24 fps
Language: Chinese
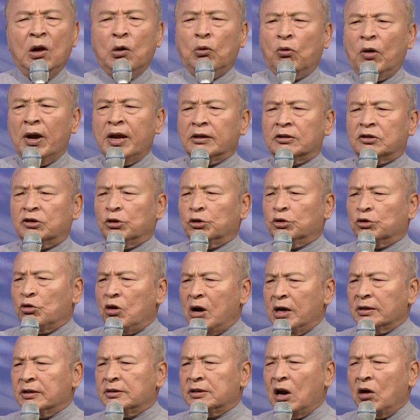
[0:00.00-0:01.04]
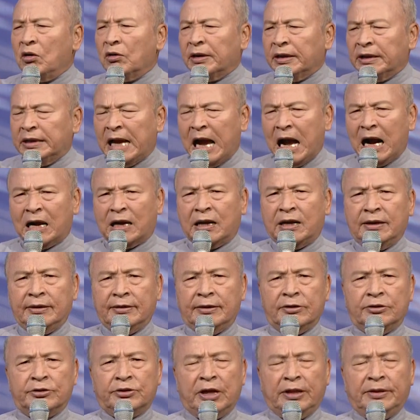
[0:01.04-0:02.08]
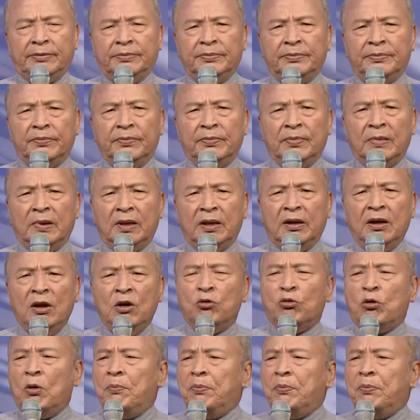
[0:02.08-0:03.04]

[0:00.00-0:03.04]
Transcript: 我也是创造雅各的神。”我